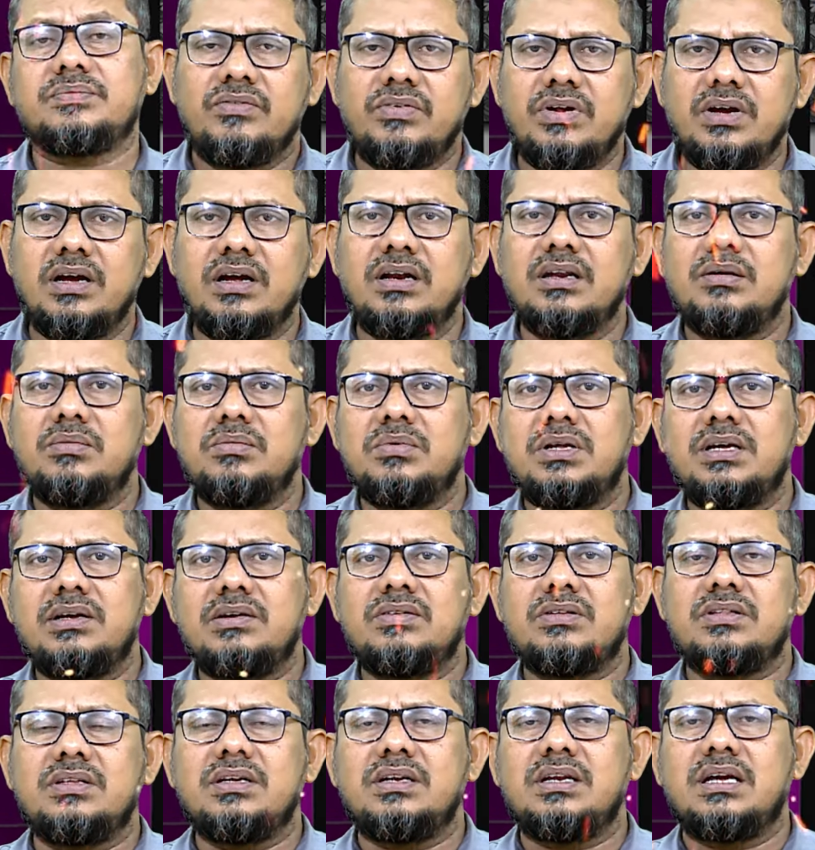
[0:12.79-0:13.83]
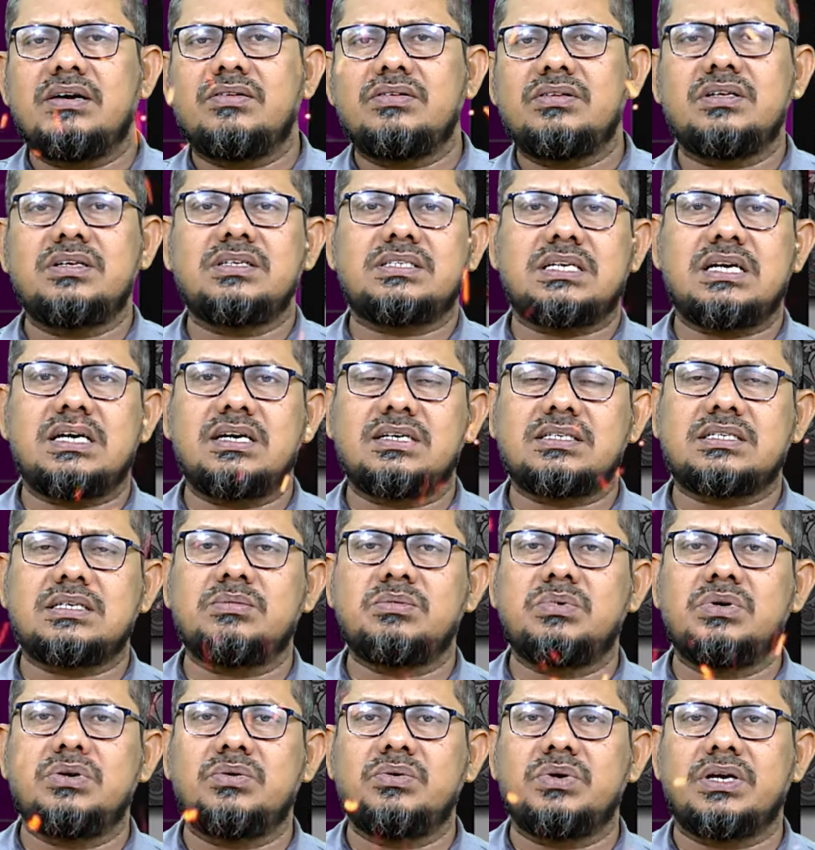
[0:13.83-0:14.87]
வேணும்னே வந்து நான் வந்து
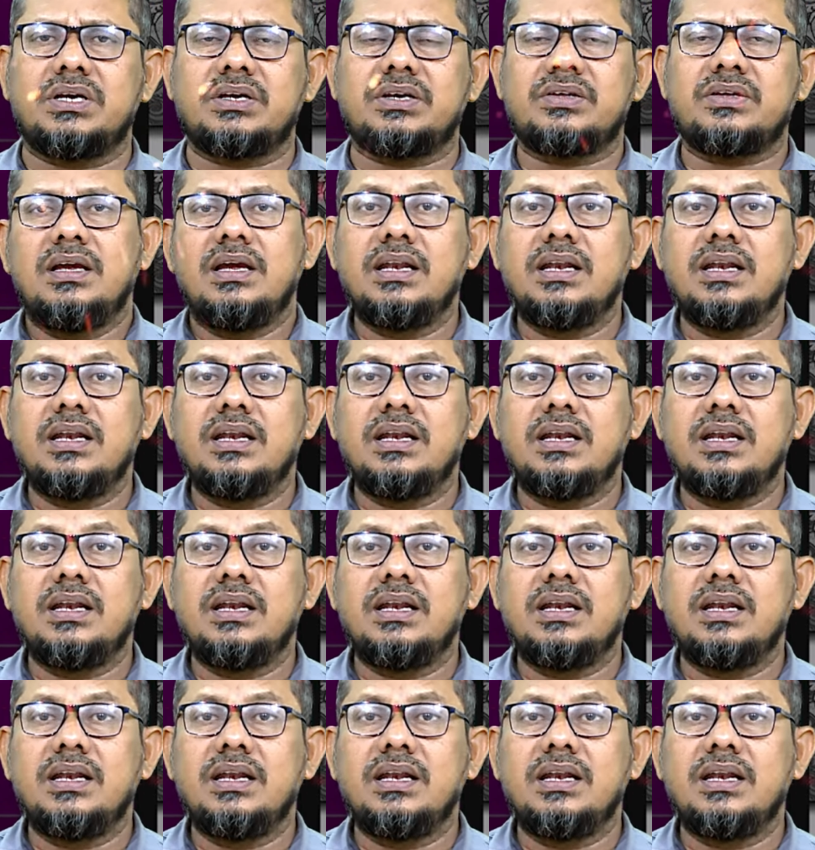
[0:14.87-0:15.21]
சாகசம் பண்ணுவேன்